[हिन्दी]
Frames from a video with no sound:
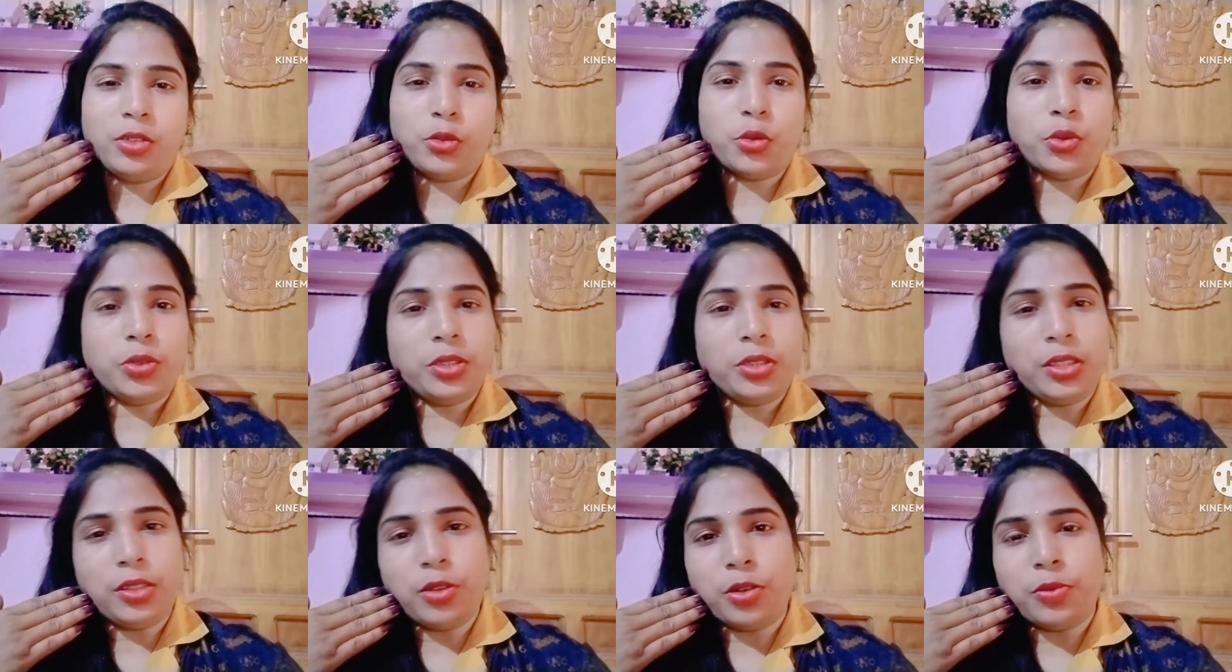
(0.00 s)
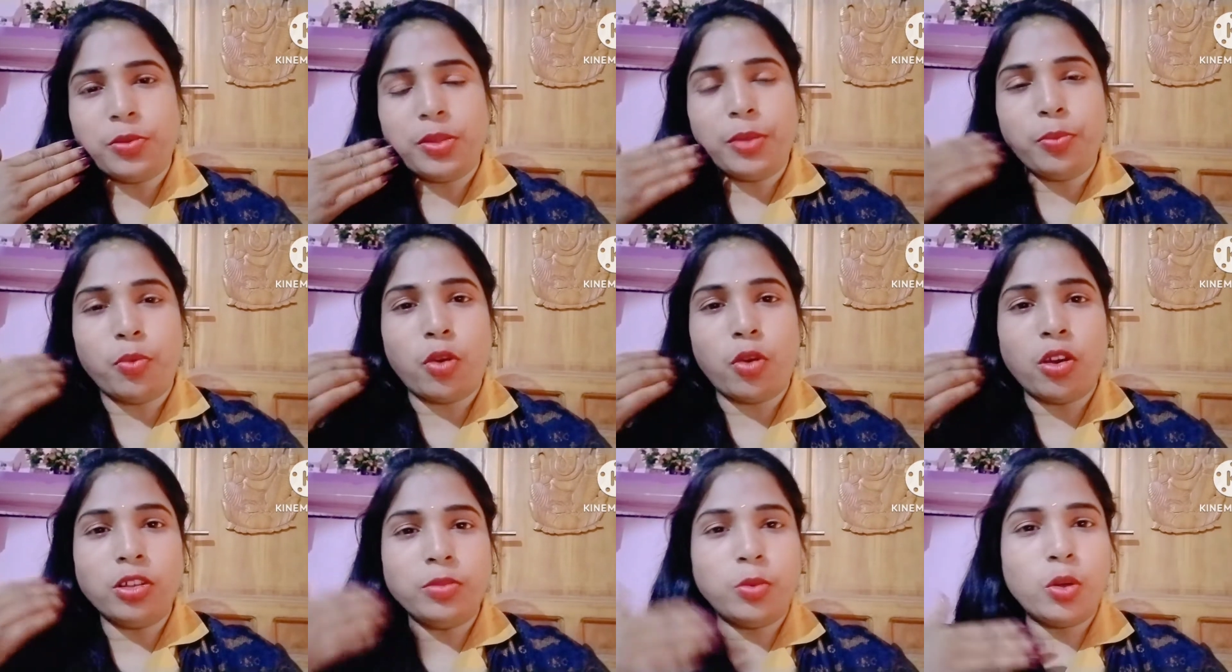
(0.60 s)
तो उन्हीं को भी
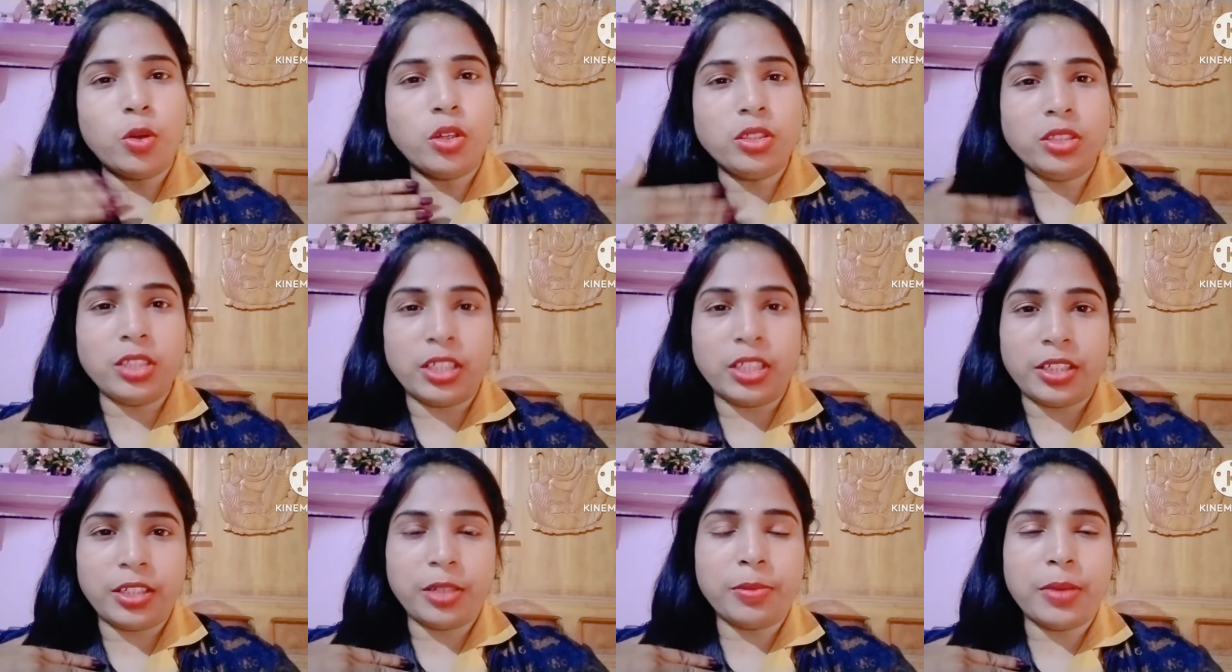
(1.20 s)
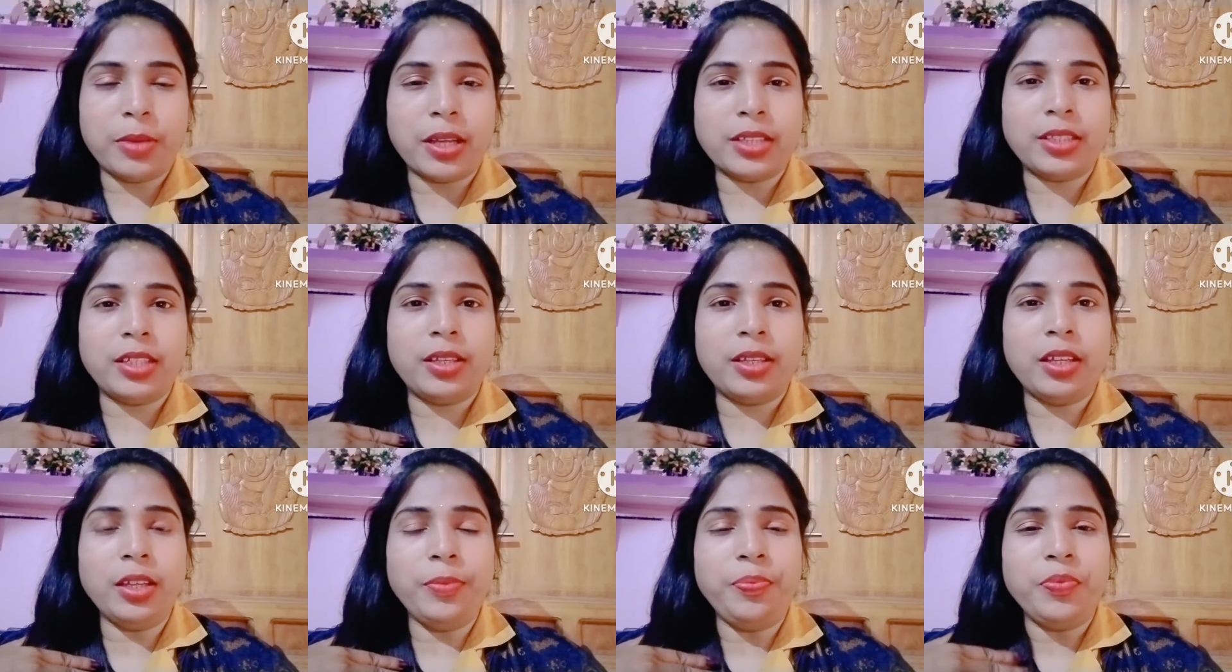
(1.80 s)
बहुत बहुत धन्यवाद
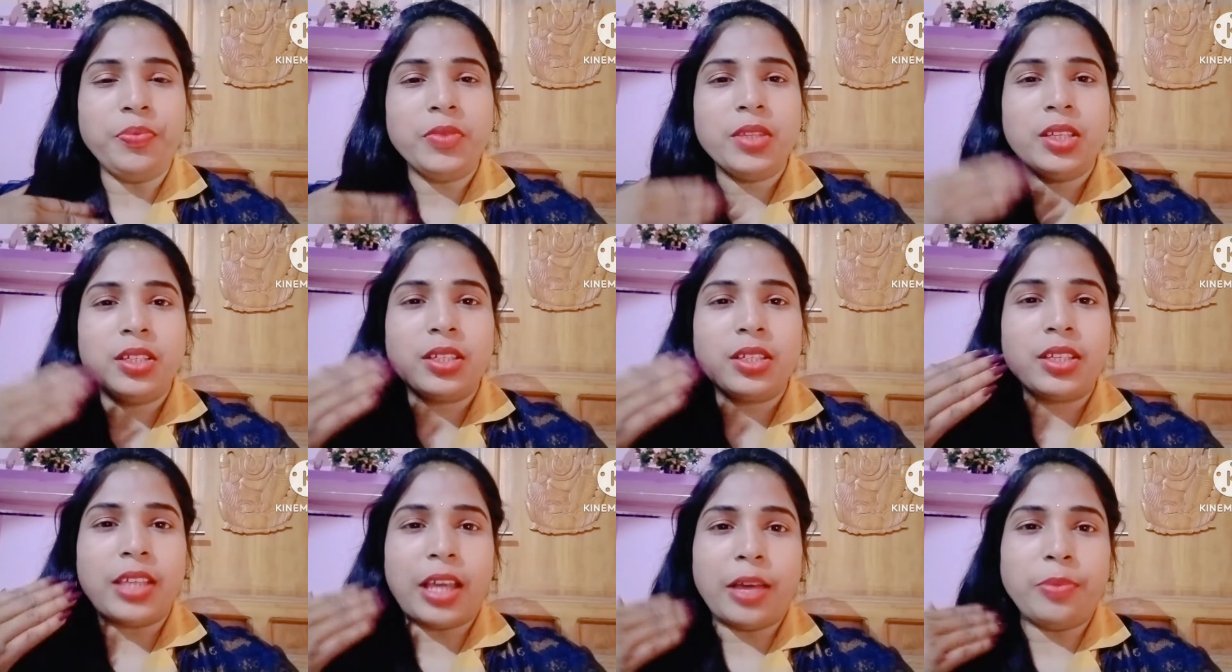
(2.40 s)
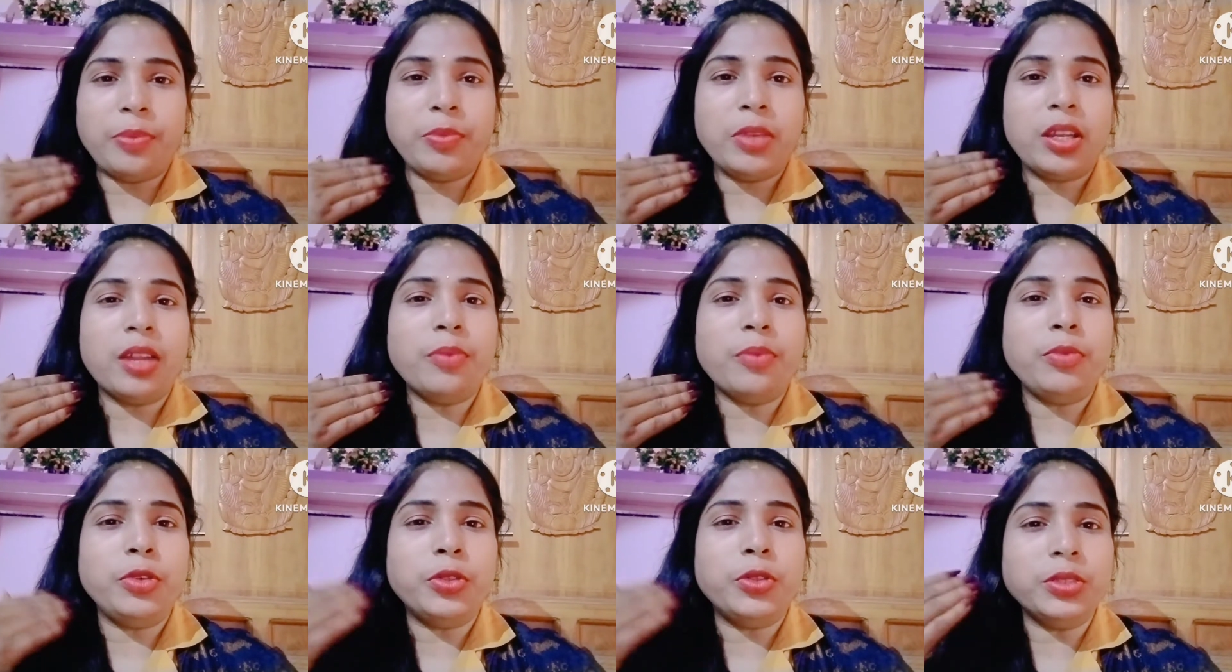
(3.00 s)
है कि आप
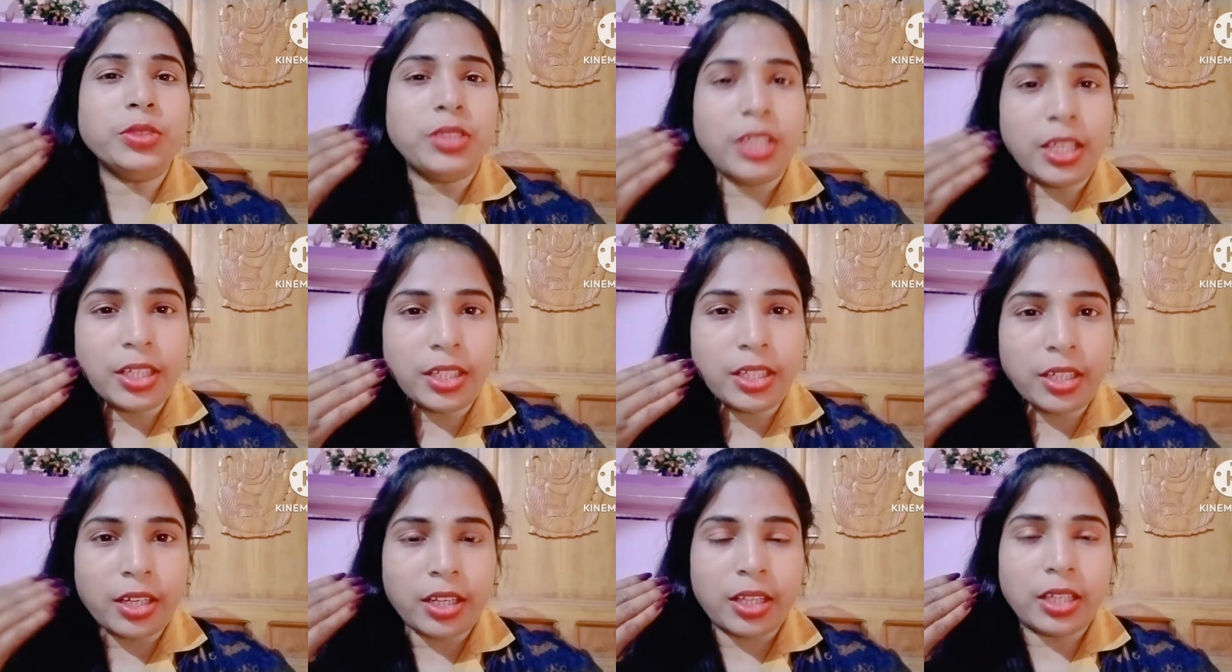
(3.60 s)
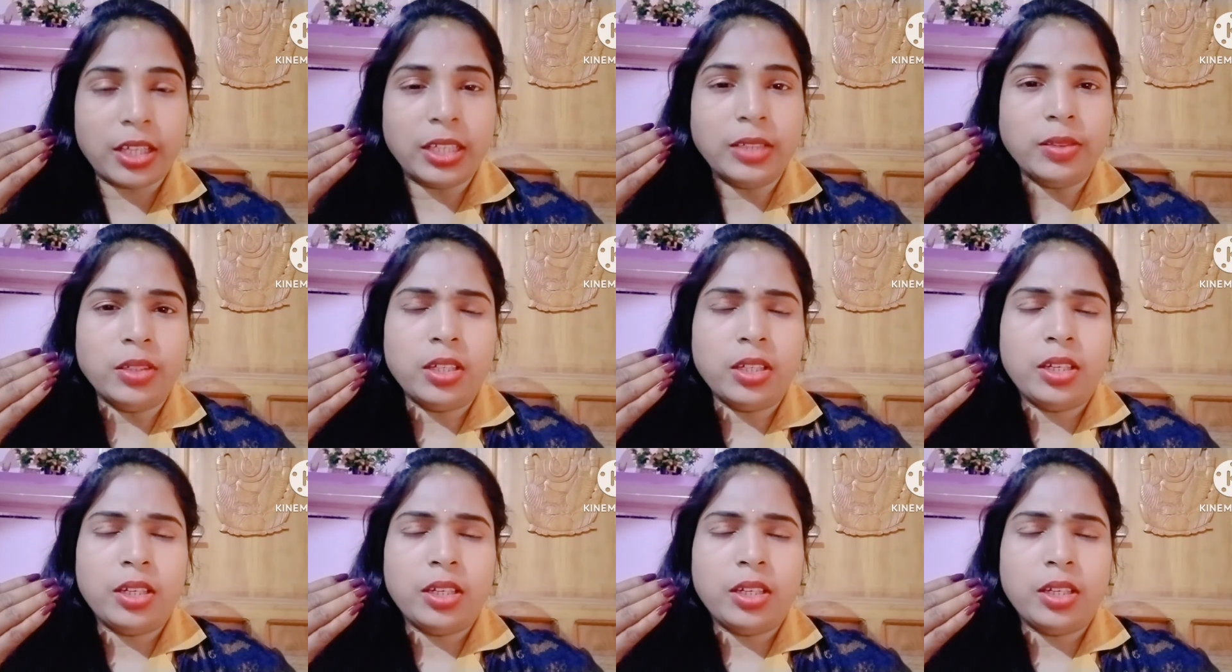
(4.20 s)
मेरा वीडियो देख रहे हैं